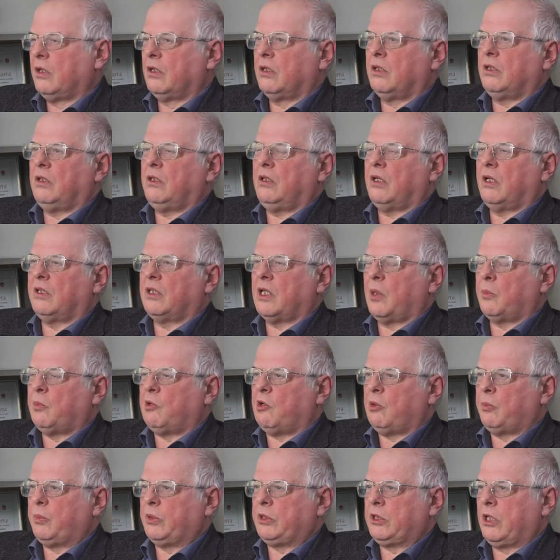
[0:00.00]
И она
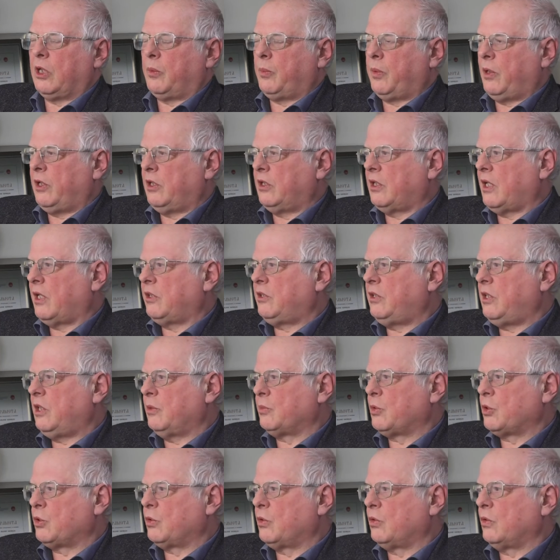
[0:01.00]
была подкреплена
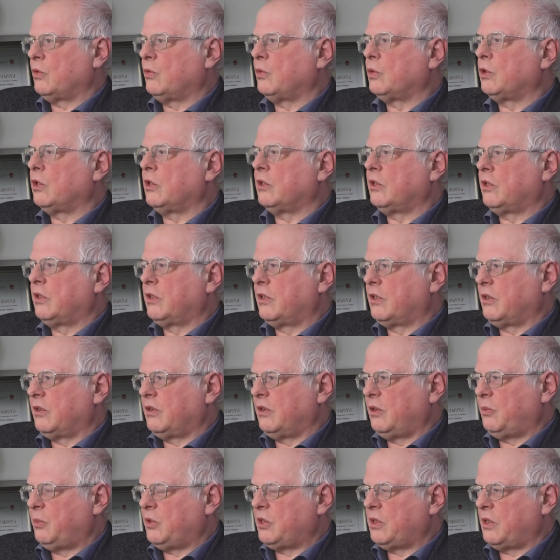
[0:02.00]
тем, что вот этот
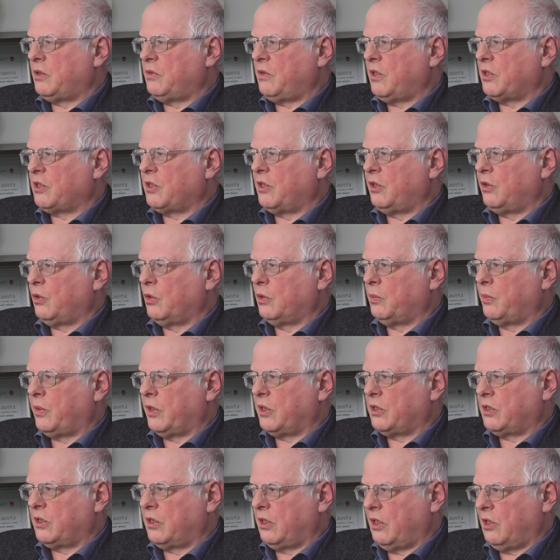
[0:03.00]
небезызвестный Йон
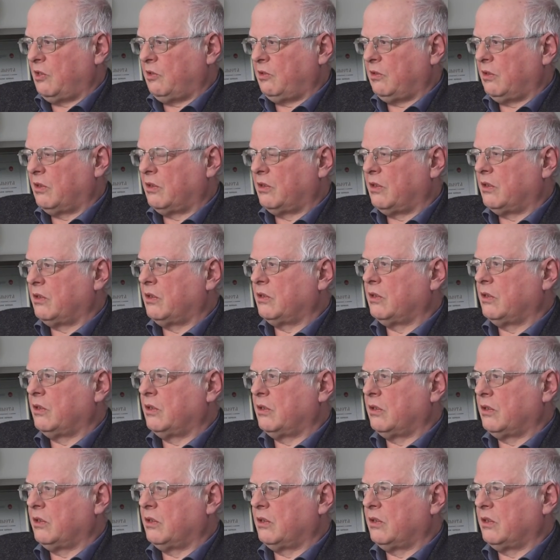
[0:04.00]
Пастел
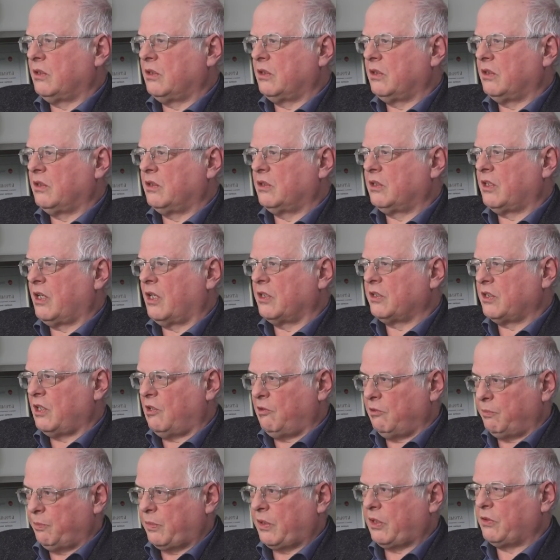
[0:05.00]
э, э
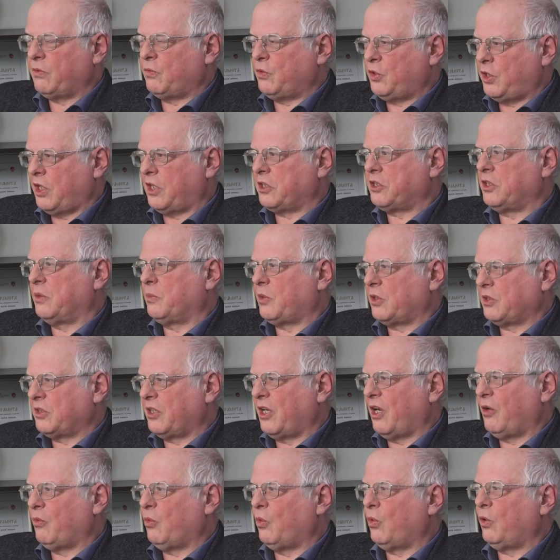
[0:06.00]
сказал, правда, в частном
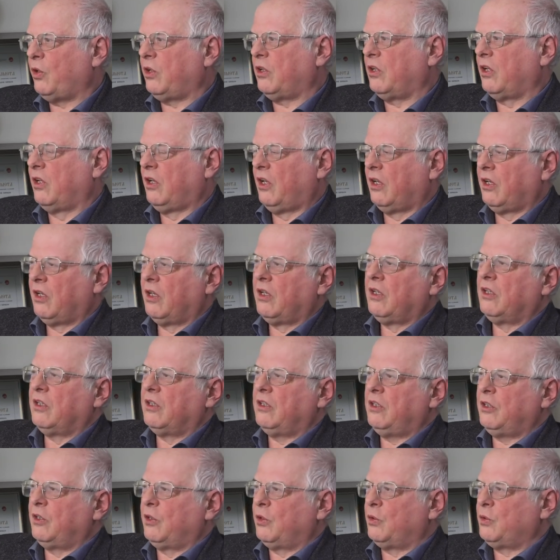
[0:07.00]
разговоре,
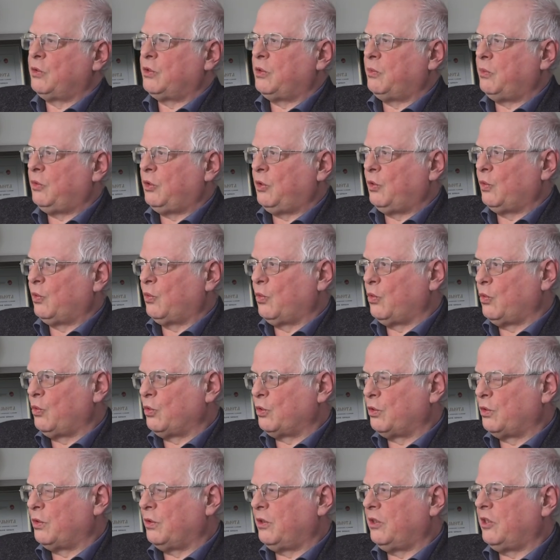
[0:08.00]
Игорю
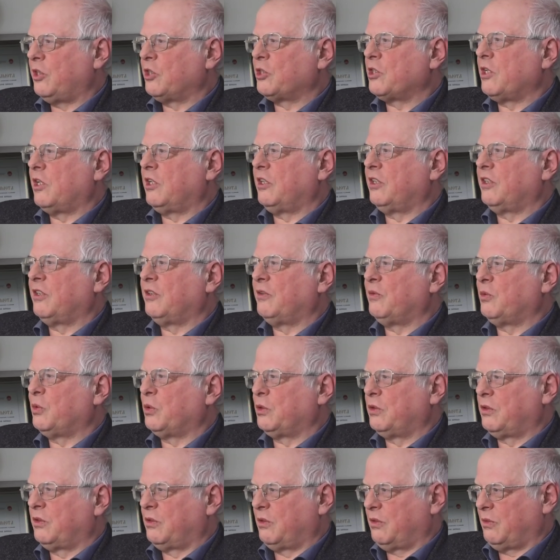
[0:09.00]
Семеняку, что ежели
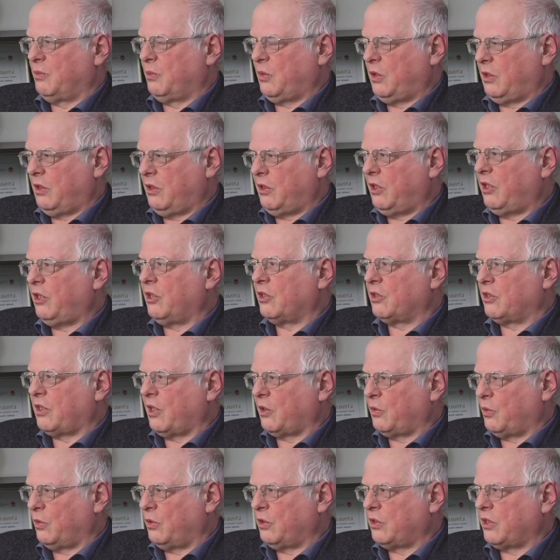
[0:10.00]
вот мы РИР
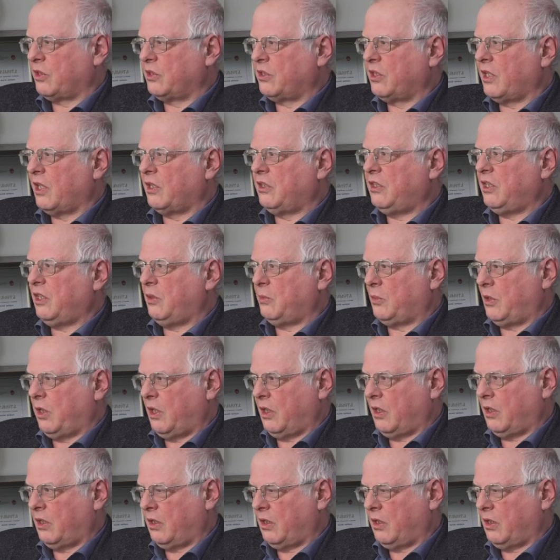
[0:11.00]
такой создадим для